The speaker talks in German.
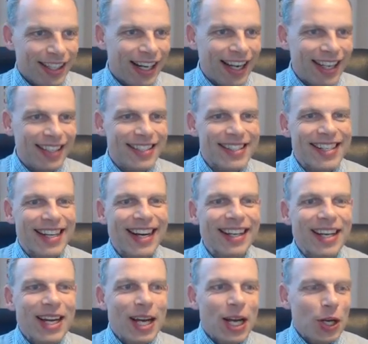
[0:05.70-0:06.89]
Handelstag
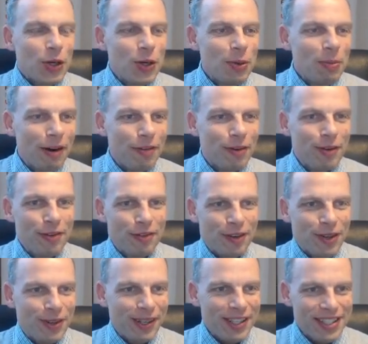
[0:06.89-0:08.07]
Nummer 5,
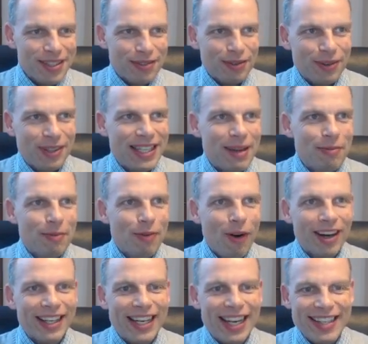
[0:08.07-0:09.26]
kurz vor dem
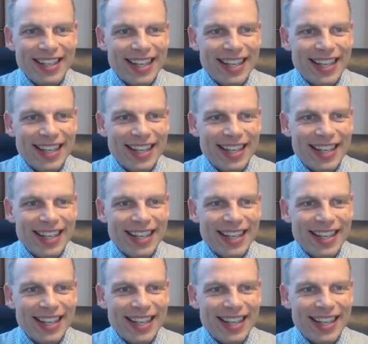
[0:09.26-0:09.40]
Wochenende.